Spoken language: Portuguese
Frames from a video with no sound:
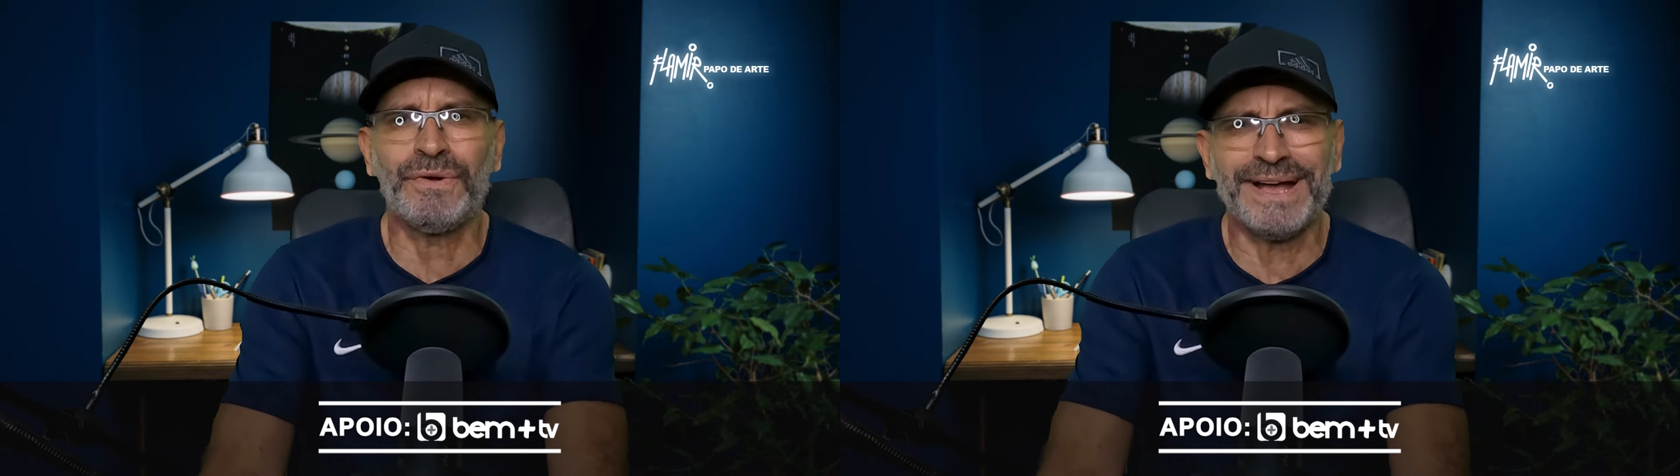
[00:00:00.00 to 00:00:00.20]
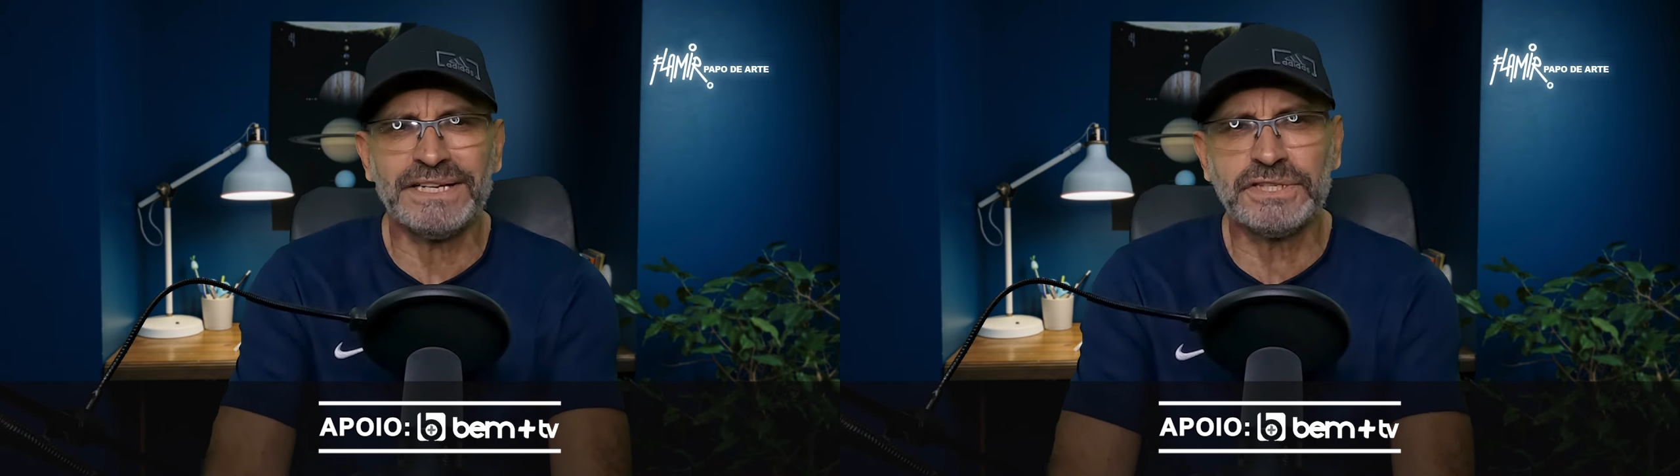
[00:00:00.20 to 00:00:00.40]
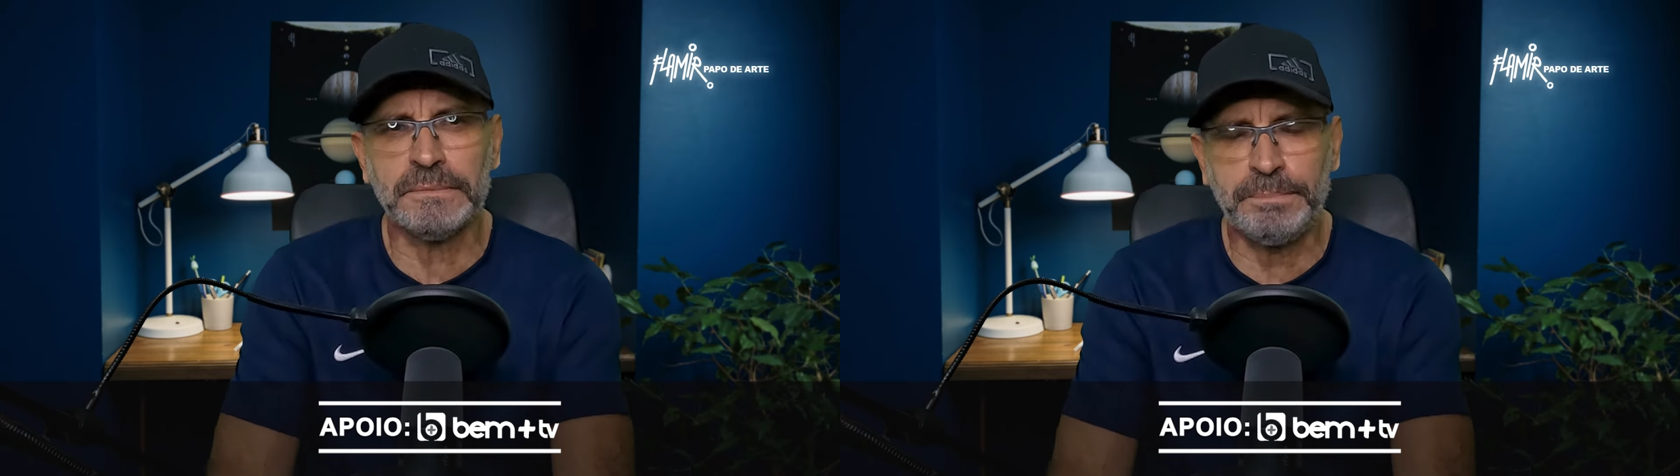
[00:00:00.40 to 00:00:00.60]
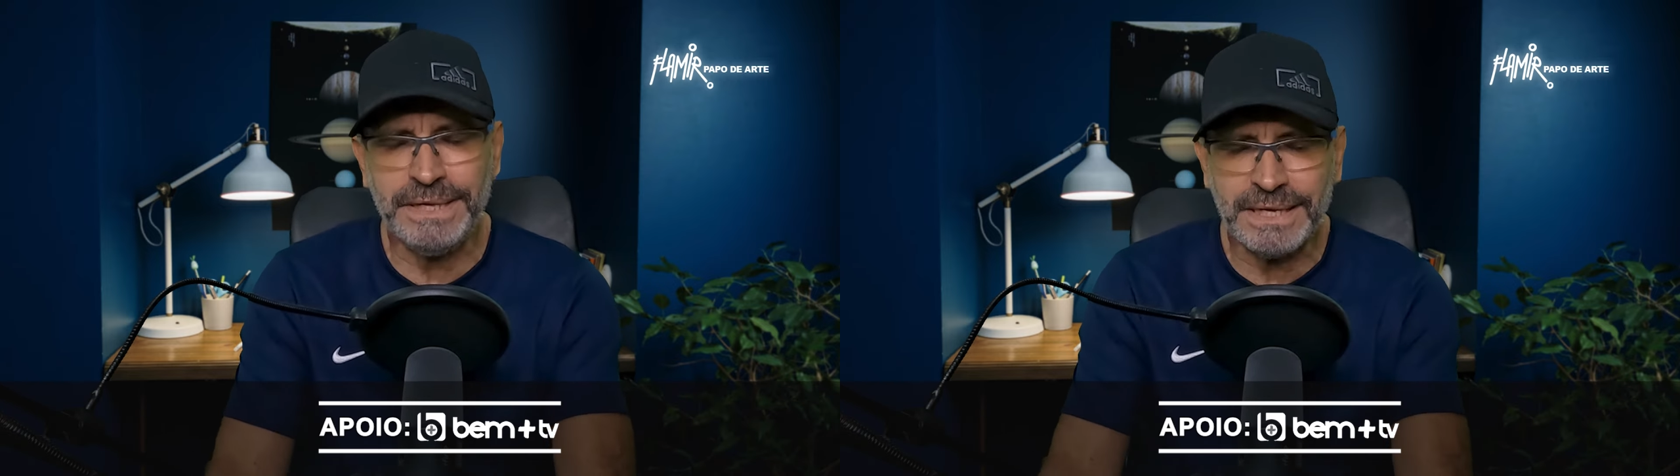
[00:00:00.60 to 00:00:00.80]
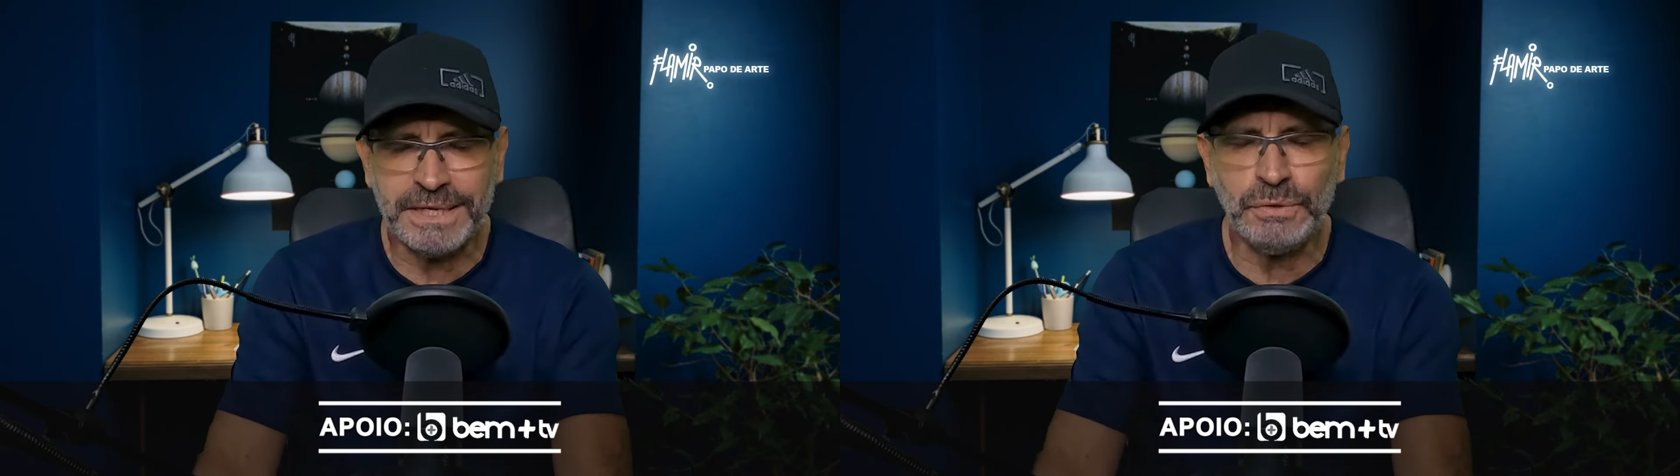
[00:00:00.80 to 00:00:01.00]

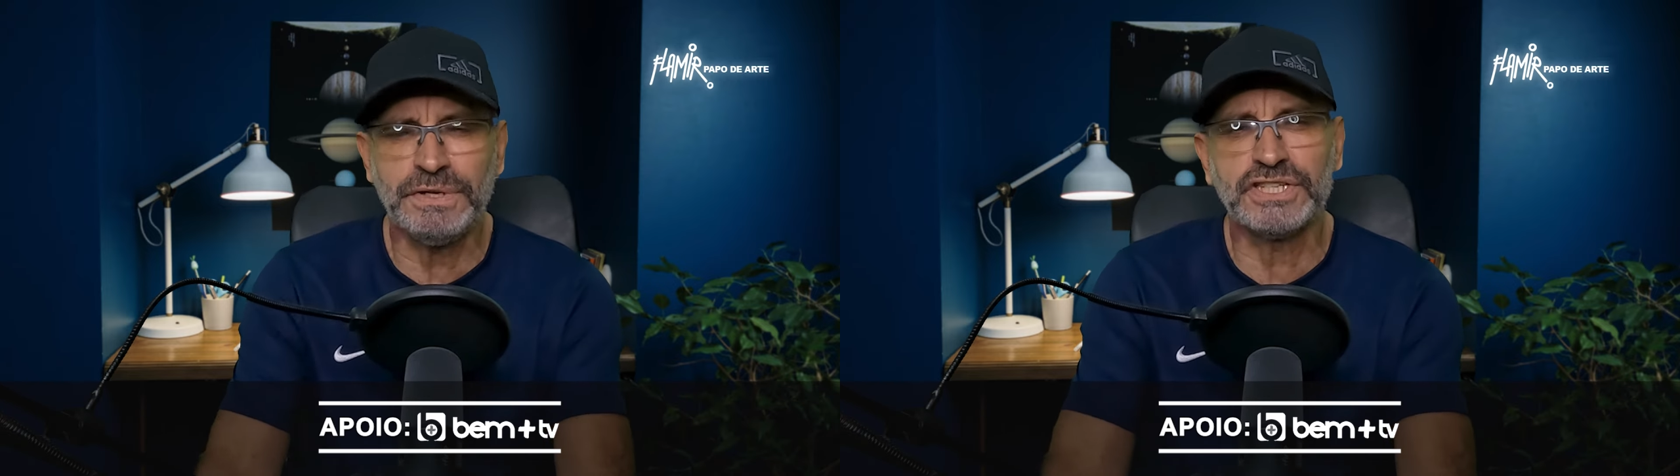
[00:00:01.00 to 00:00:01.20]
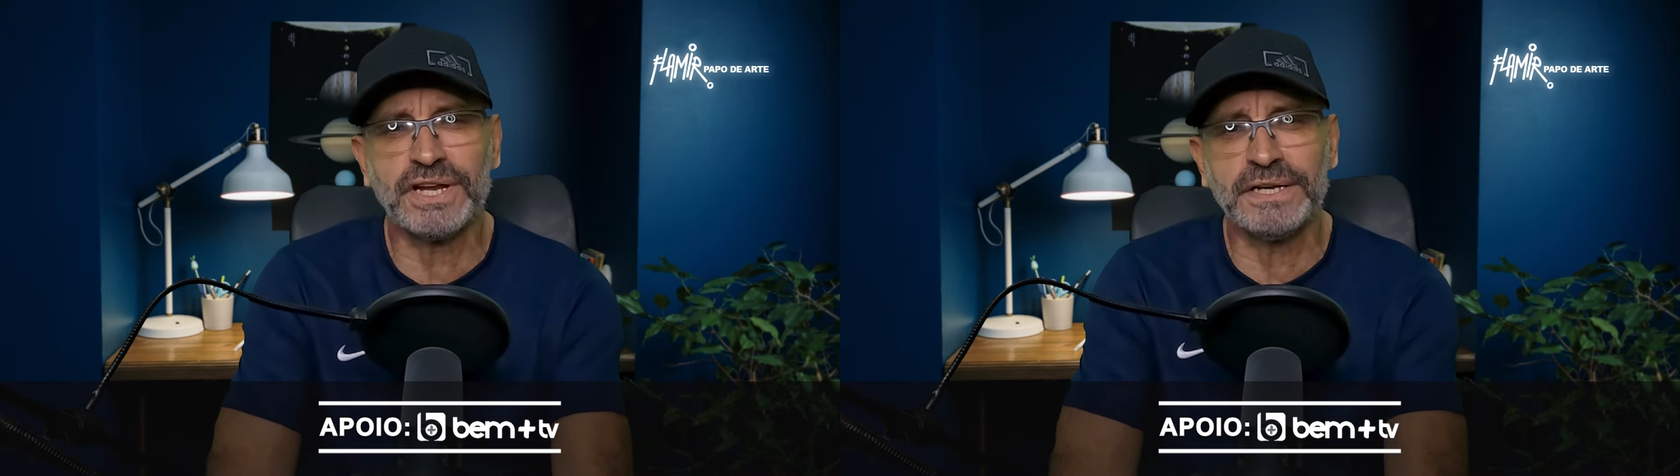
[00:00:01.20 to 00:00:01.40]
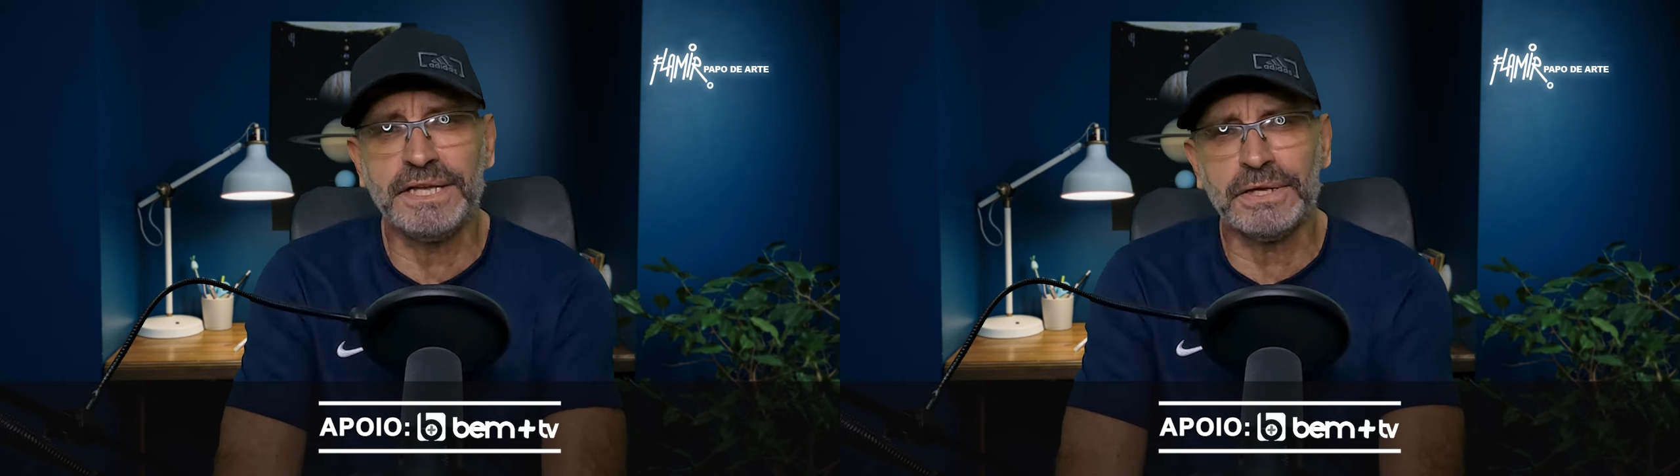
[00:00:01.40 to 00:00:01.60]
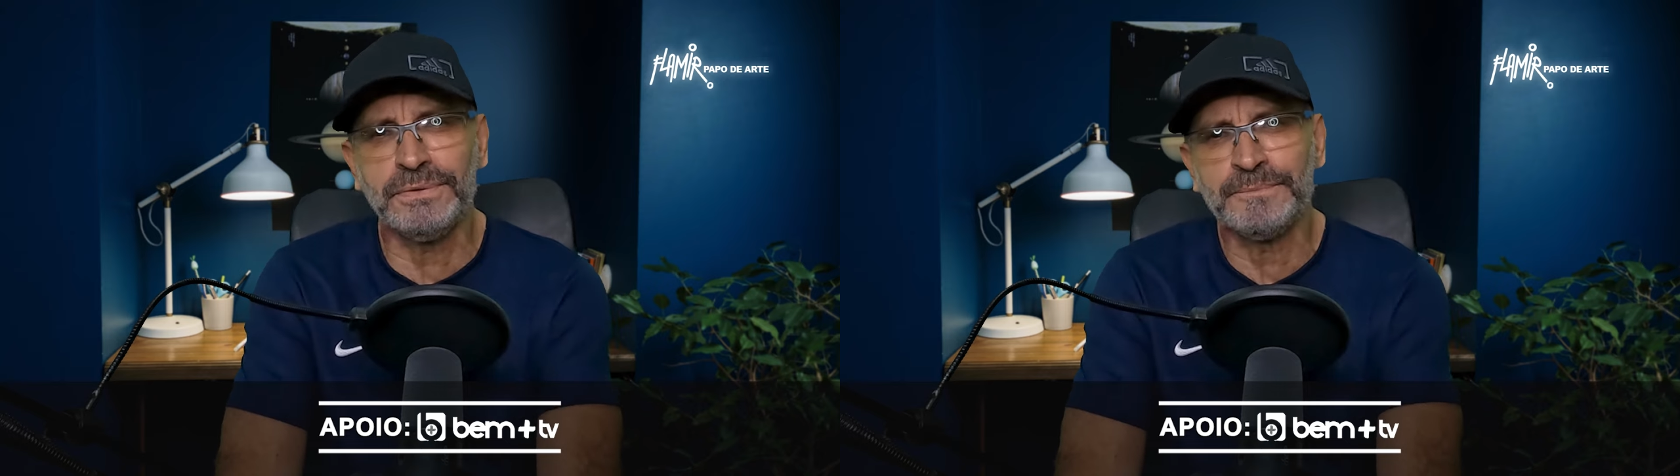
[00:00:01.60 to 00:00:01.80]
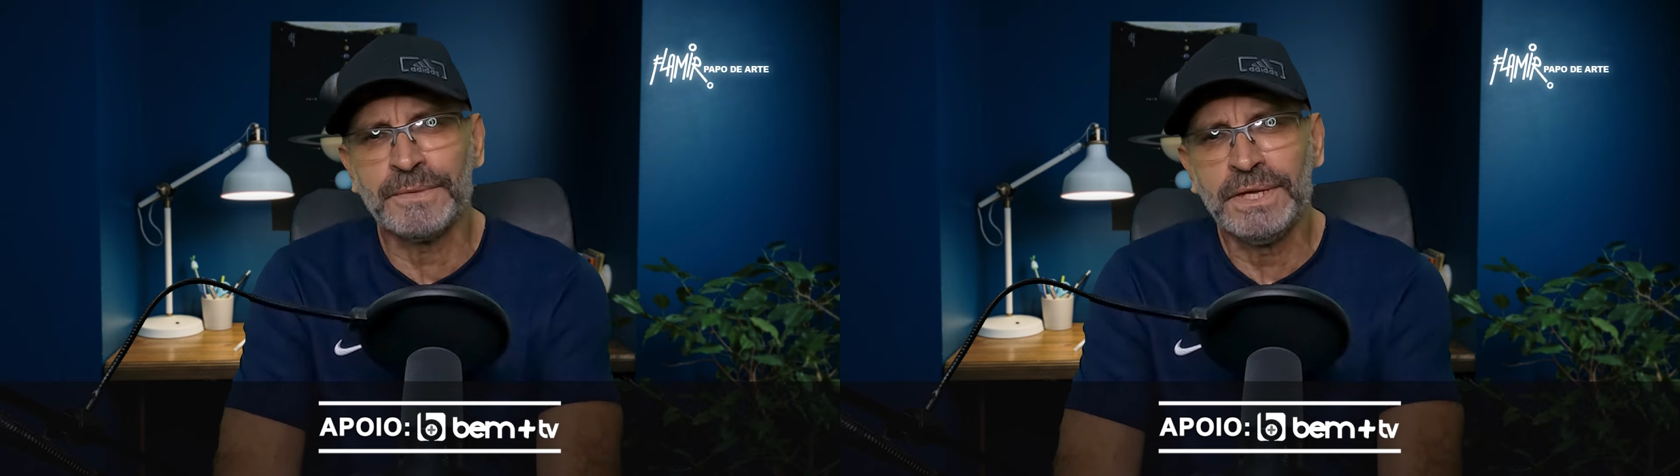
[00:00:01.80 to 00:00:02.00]
Caxambi, aqui no Rio de
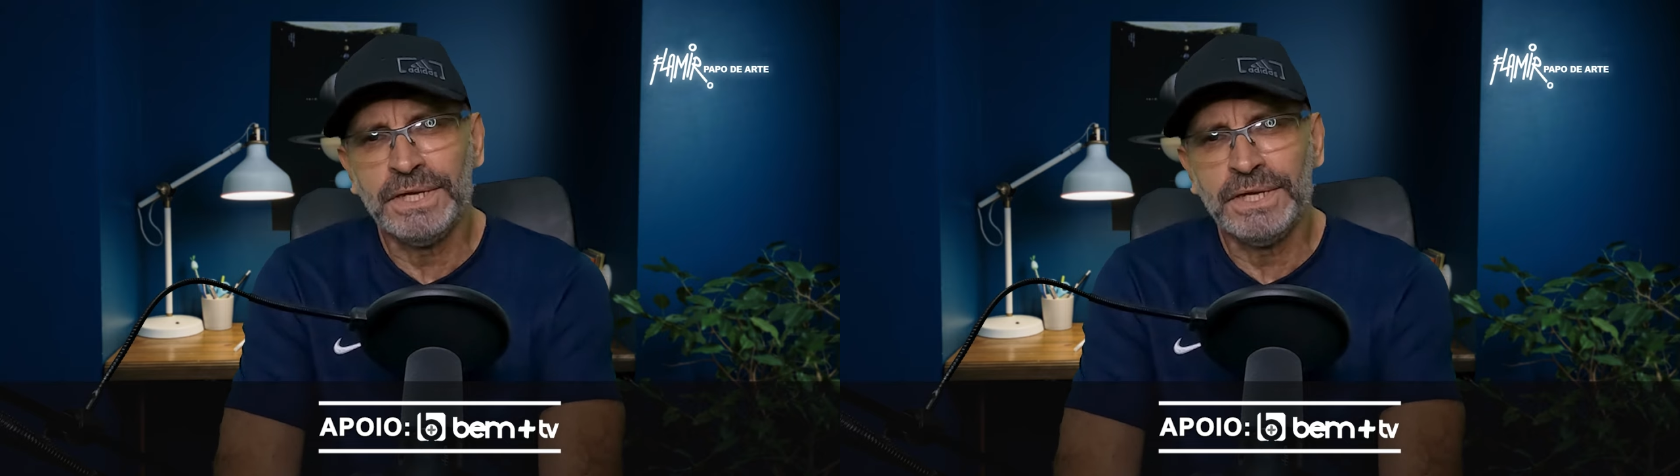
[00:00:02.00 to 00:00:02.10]
Janeiro.